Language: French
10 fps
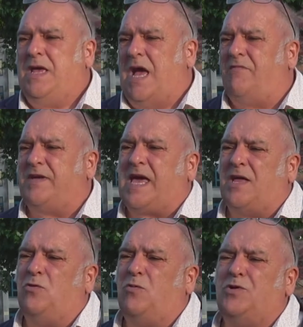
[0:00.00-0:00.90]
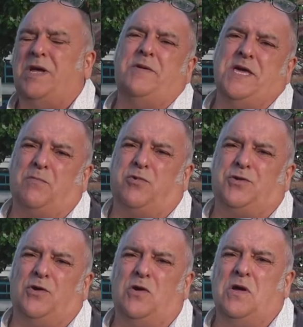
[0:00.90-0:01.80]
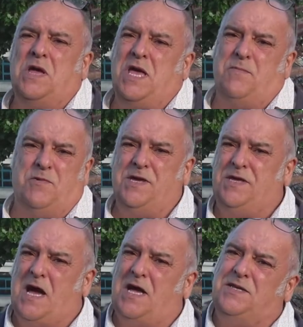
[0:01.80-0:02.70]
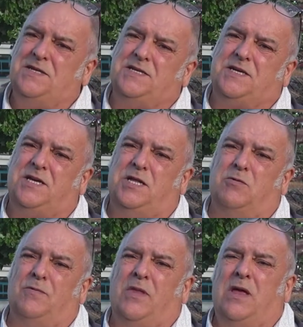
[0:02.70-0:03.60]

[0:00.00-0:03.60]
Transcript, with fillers: avec un nombre d'abeilles important, eh bien, il y a un déséquilibre.